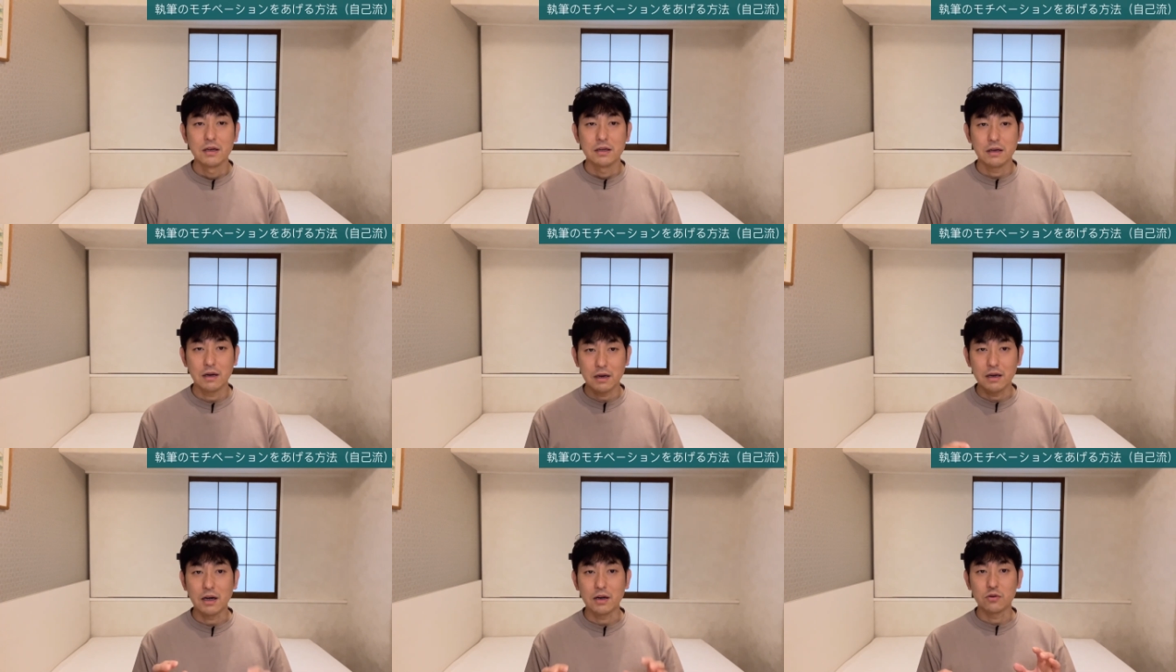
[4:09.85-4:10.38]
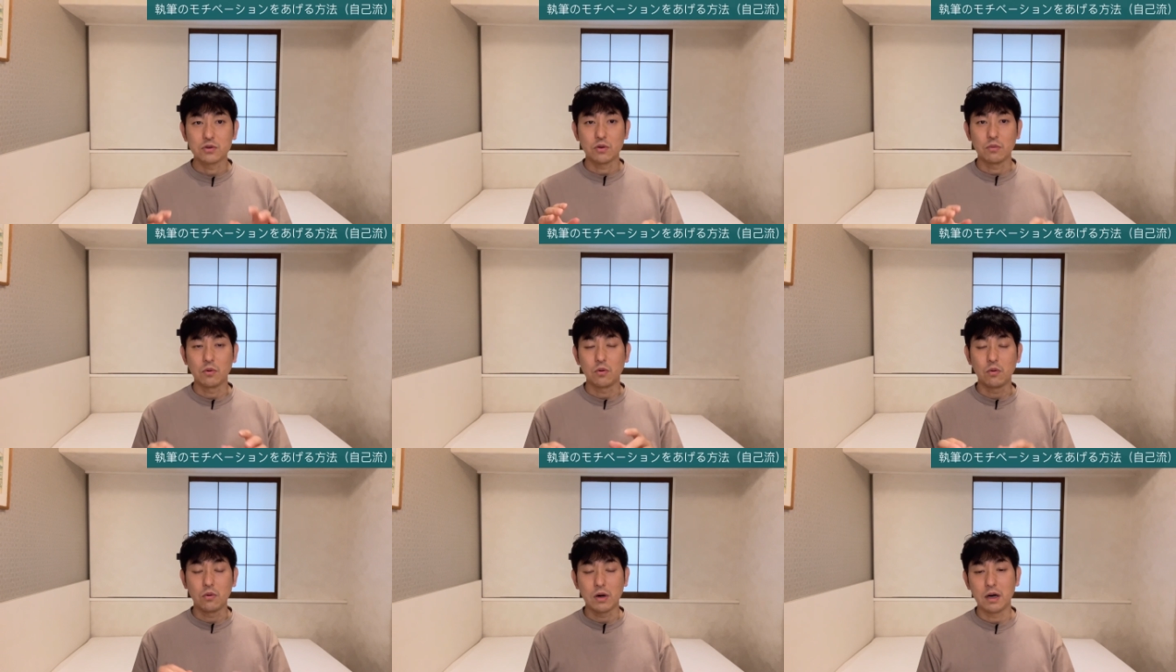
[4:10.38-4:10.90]
やはりあの人
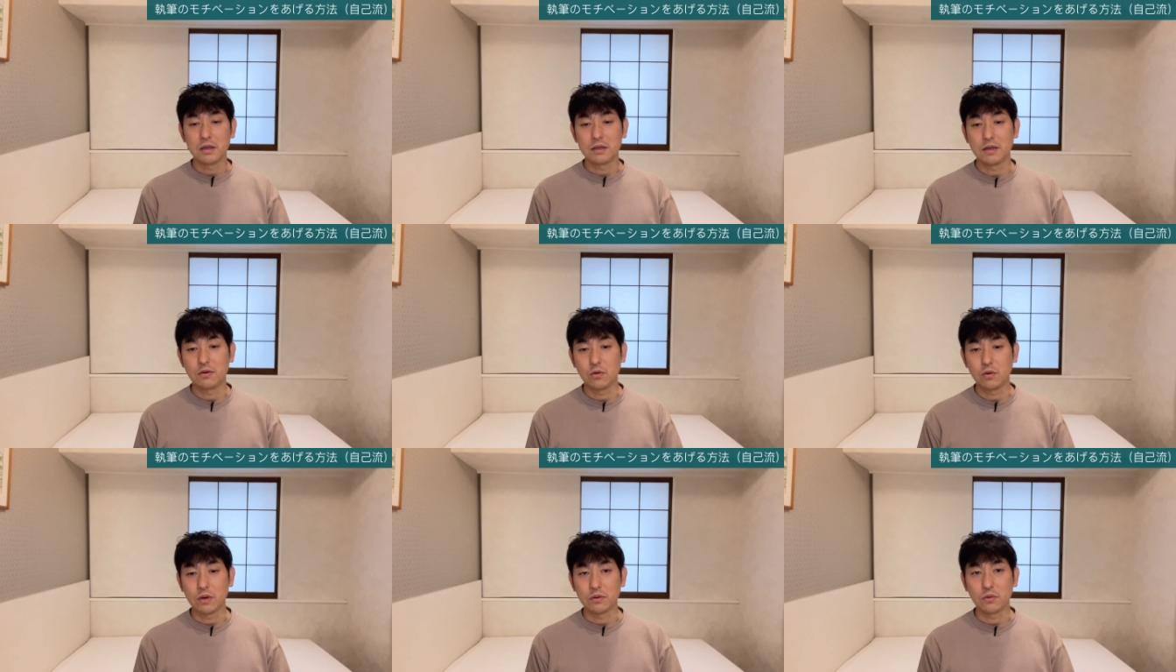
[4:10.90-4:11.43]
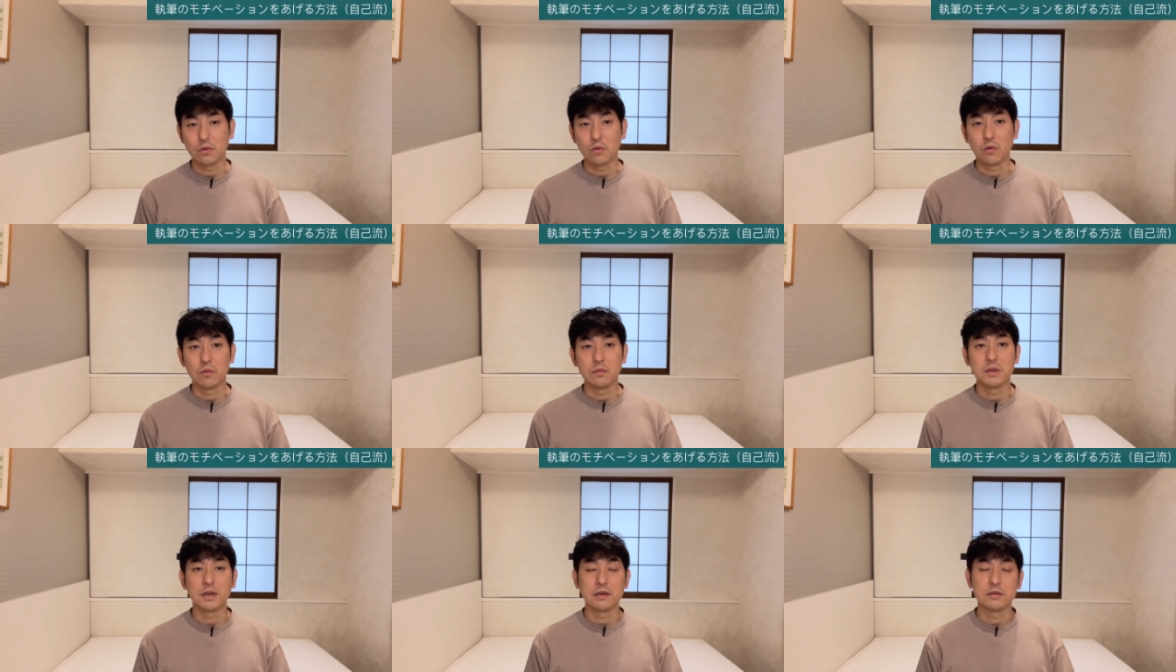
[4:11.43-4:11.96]
もこう書いてるようなところ
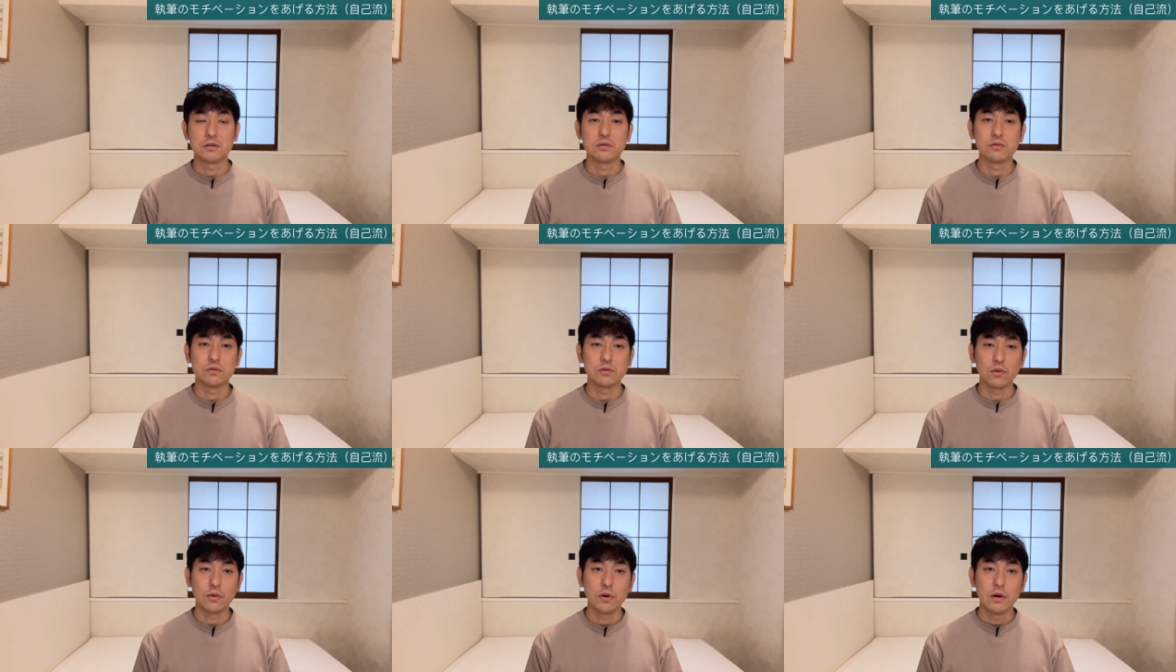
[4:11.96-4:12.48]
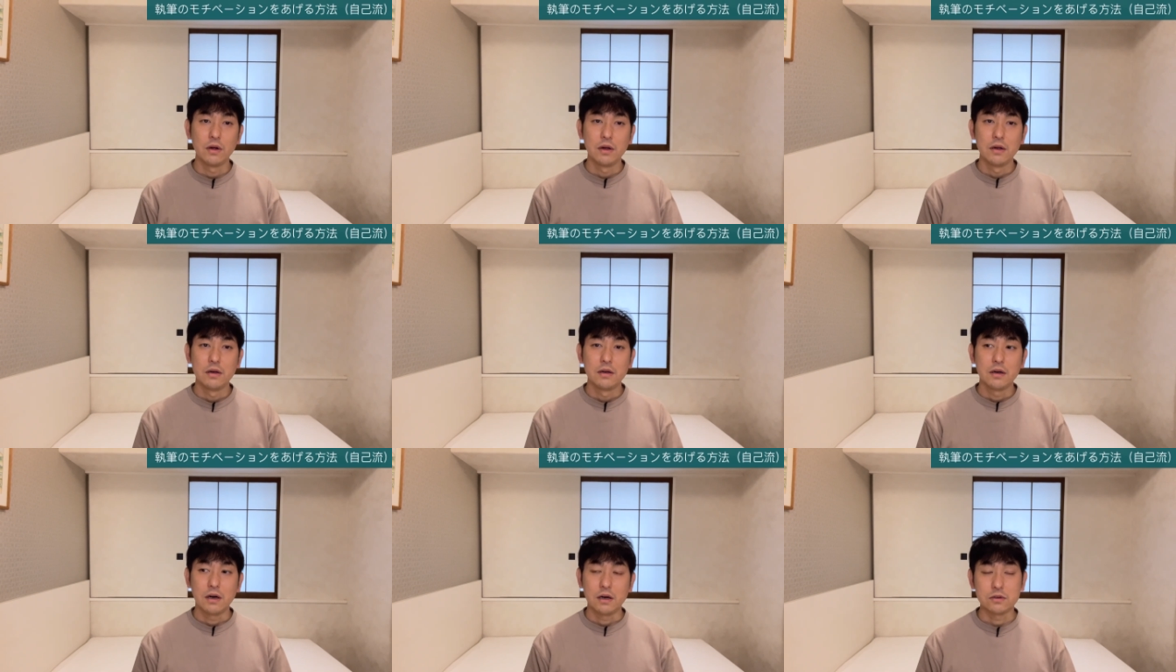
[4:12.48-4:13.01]
を見たりすると
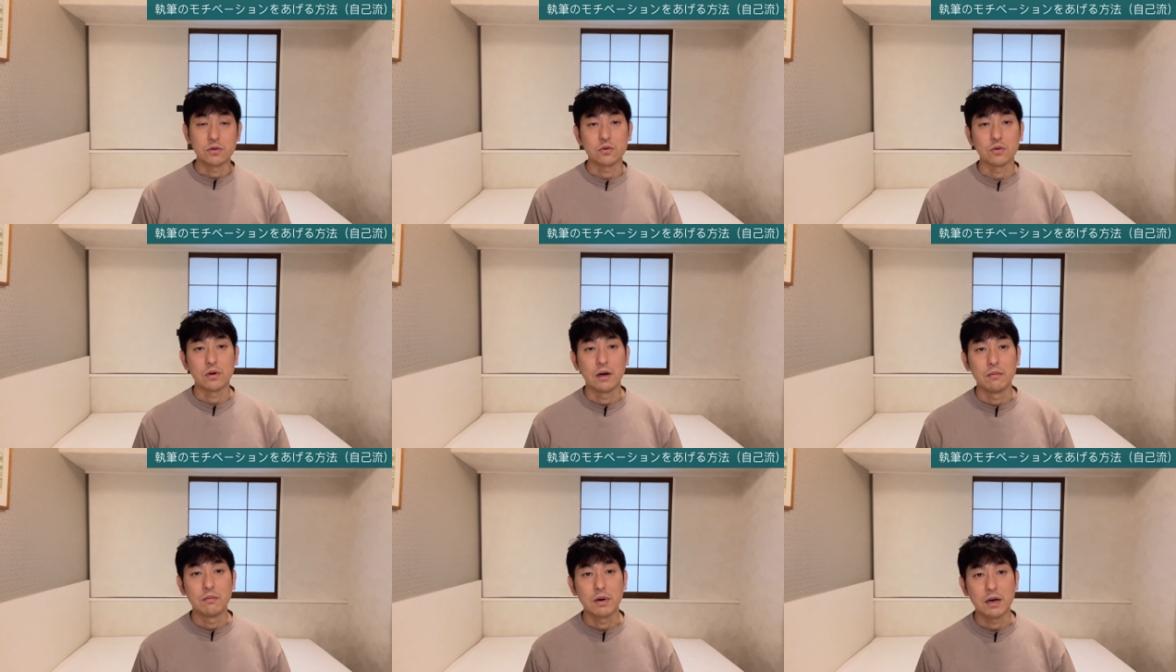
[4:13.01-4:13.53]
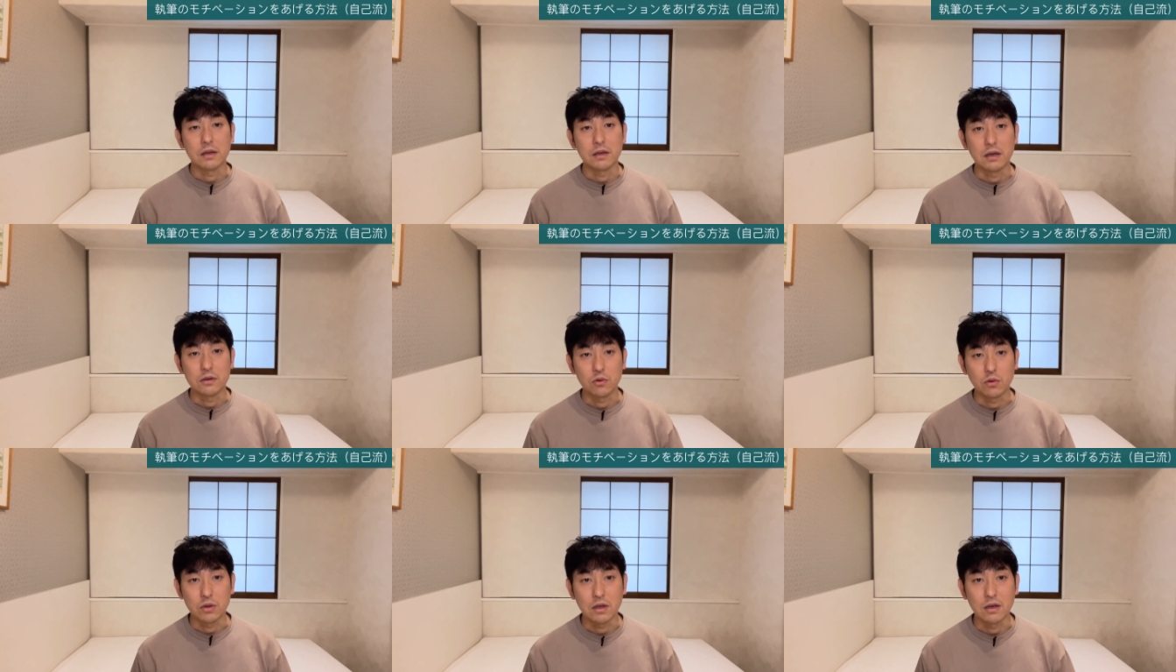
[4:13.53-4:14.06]
あちょっと頑張らな
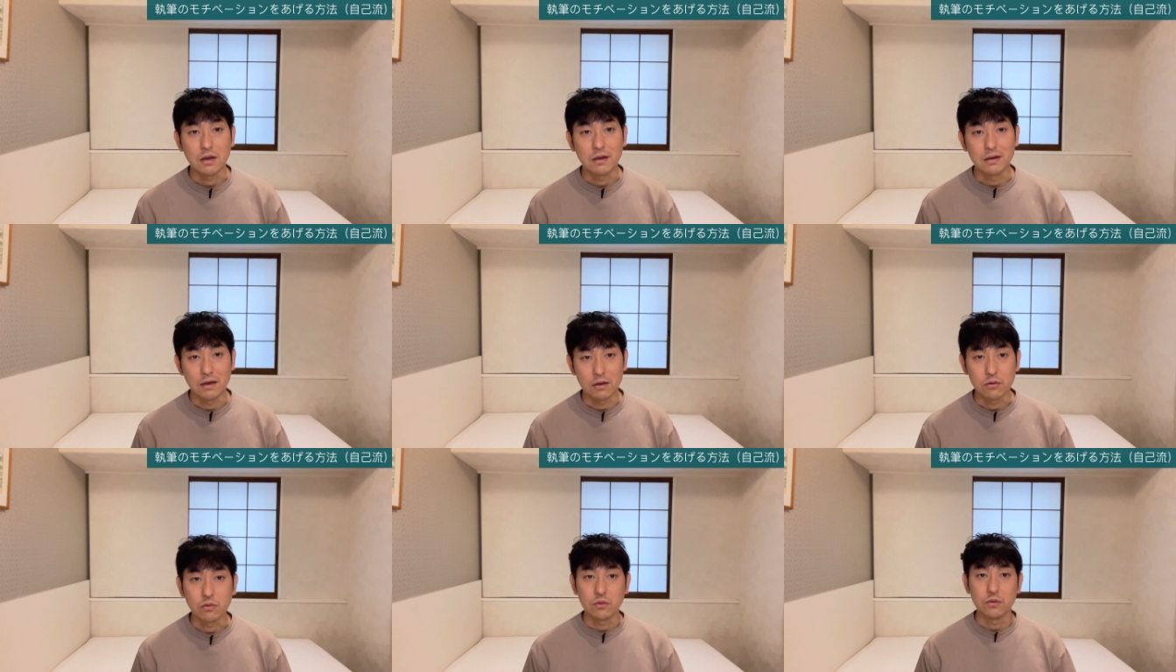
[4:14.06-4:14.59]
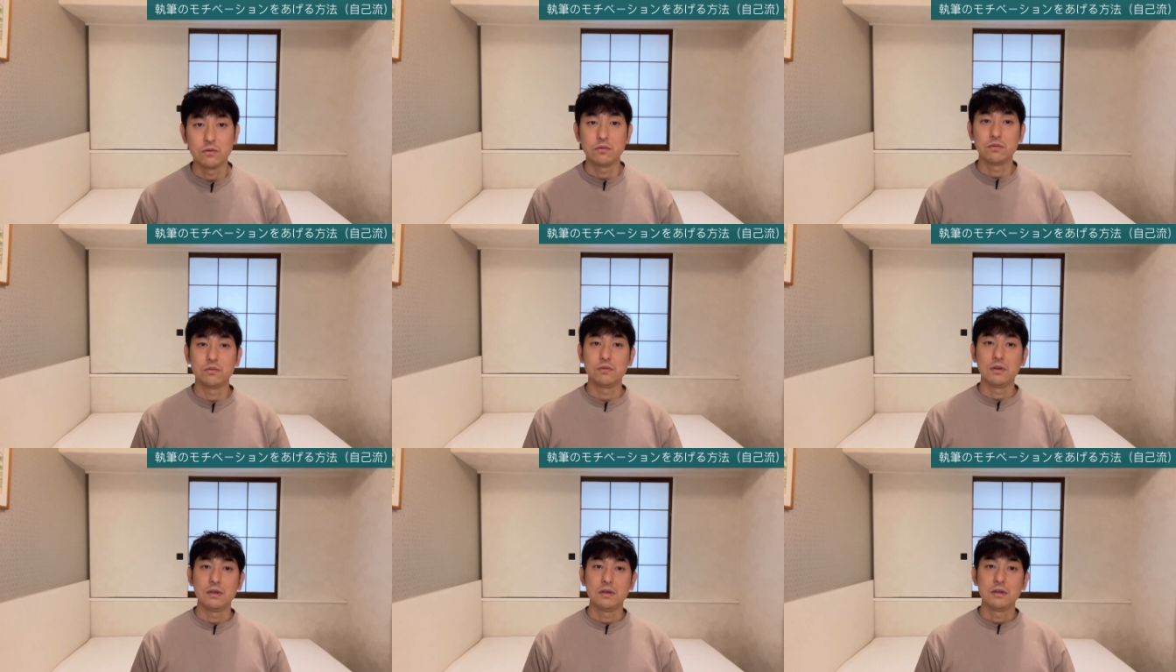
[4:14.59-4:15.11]
いといけないなという
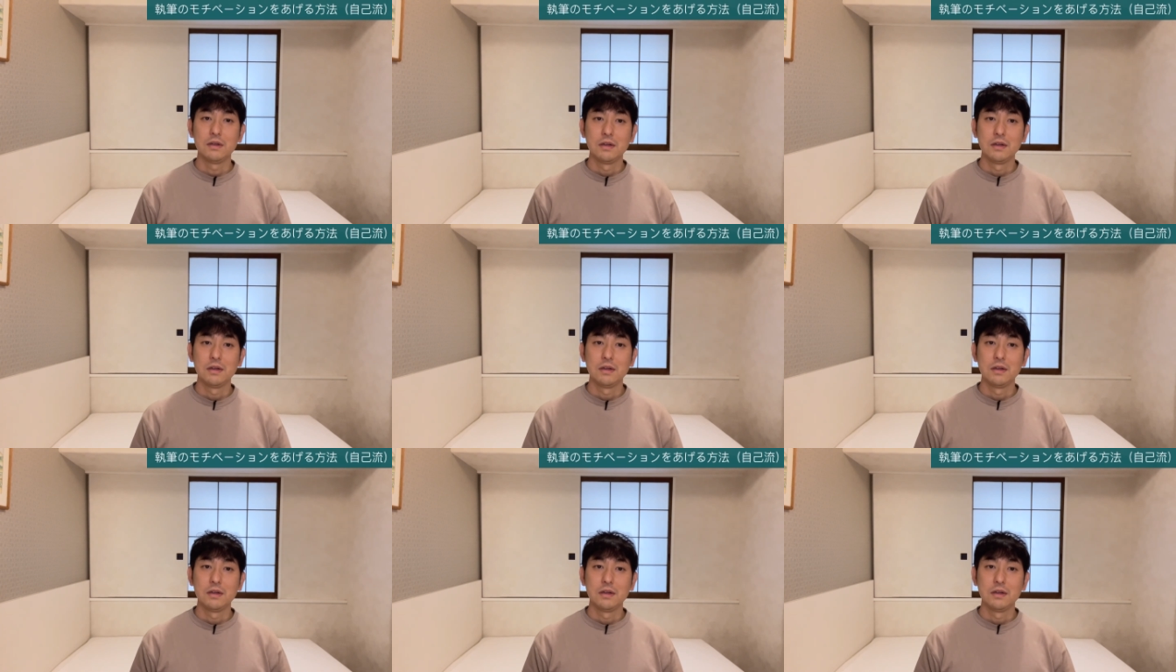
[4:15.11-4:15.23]
ふうに